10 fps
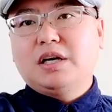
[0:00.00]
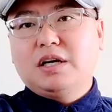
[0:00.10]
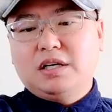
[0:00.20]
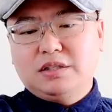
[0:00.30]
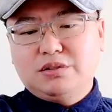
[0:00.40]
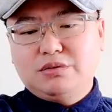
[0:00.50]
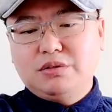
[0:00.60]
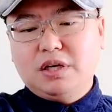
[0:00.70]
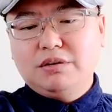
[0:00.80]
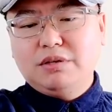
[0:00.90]
啊，许
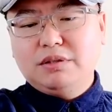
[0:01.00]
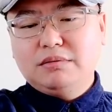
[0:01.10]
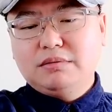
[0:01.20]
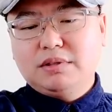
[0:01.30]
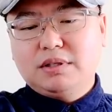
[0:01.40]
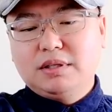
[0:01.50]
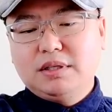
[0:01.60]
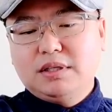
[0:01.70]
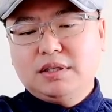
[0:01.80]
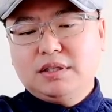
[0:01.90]
章润啊，
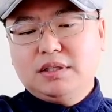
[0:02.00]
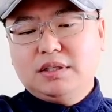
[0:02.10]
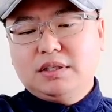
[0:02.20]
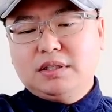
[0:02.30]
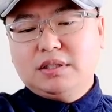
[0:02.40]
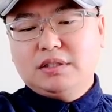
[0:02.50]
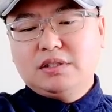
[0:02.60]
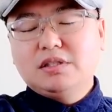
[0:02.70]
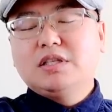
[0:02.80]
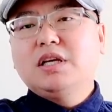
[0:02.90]
呃
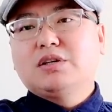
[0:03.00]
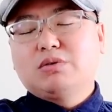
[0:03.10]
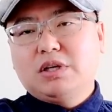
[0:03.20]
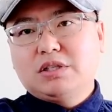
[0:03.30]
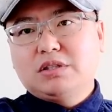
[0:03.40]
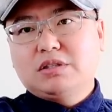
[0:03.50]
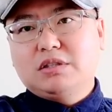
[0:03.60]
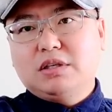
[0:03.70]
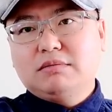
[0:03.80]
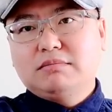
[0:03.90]
自己也出来证
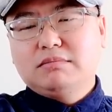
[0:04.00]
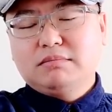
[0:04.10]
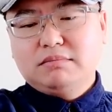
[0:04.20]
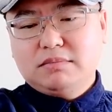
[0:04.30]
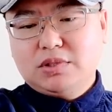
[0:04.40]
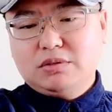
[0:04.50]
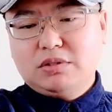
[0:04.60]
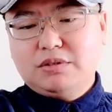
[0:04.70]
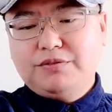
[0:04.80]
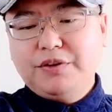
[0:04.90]
实了，就
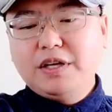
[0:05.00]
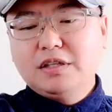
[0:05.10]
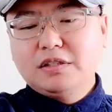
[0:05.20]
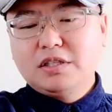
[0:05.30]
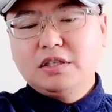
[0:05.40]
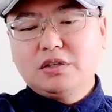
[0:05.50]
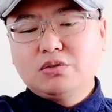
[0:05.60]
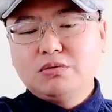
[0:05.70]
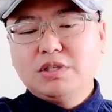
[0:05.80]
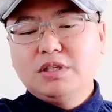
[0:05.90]
是费正清的
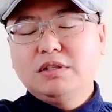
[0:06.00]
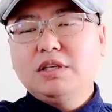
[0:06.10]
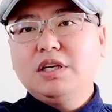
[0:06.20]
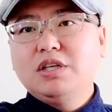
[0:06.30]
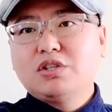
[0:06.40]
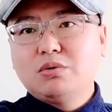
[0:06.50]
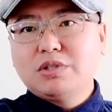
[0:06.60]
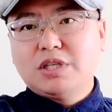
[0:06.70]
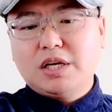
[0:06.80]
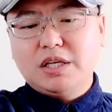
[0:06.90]
中心一周
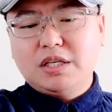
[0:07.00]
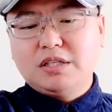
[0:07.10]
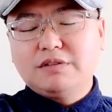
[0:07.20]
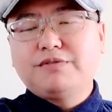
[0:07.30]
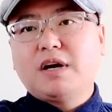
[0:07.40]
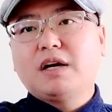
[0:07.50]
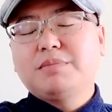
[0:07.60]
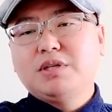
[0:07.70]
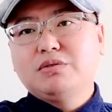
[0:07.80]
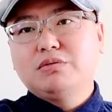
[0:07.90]
前已经发了
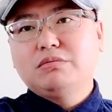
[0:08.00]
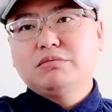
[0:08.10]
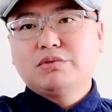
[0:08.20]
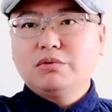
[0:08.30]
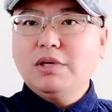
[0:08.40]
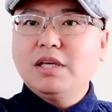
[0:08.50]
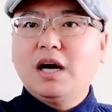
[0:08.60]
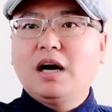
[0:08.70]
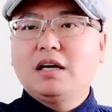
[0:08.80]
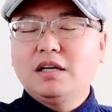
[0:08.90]
聘书，所以
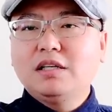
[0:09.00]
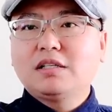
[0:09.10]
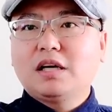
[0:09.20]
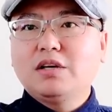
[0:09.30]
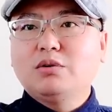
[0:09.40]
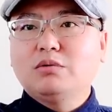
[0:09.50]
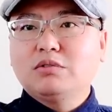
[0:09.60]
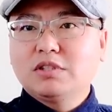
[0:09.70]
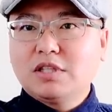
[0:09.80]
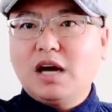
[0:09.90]
啊，人家才有
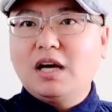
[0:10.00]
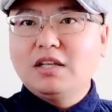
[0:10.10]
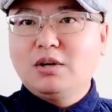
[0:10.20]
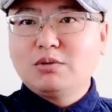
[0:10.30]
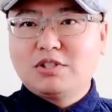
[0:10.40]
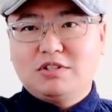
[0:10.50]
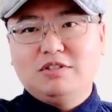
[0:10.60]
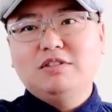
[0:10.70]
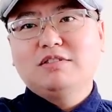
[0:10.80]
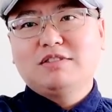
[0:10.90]
撒尿
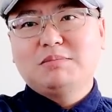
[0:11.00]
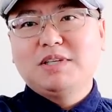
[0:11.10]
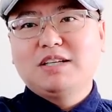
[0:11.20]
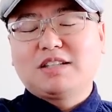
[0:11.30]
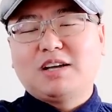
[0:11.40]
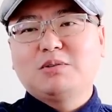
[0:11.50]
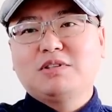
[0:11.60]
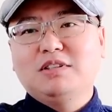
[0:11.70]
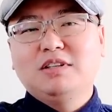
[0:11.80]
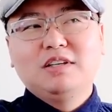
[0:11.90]
池这么一个打油
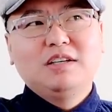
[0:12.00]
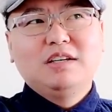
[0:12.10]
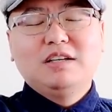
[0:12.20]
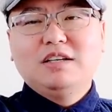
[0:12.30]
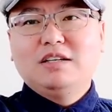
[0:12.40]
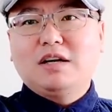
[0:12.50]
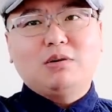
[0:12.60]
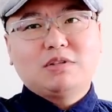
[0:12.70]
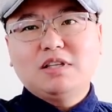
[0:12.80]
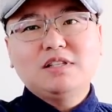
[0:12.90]
诗，
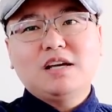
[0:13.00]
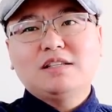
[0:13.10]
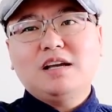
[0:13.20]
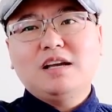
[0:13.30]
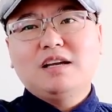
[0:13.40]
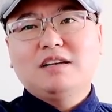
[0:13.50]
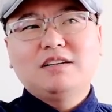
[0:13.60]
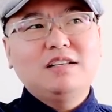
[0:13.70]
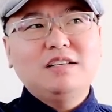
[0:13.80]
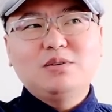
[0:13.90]
老身在在呀，
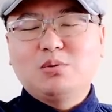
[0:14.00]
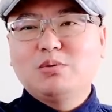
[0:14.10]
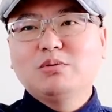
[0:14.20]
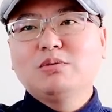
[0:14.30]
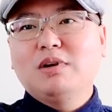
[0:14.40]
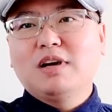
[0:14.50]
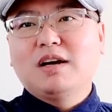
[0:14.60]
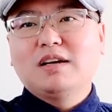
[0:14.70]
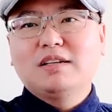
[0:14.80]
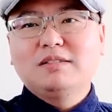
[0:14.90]
人家有工作
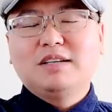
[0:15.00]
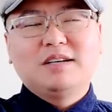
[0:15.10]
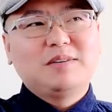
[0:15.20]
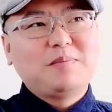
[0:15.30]
了，是不是？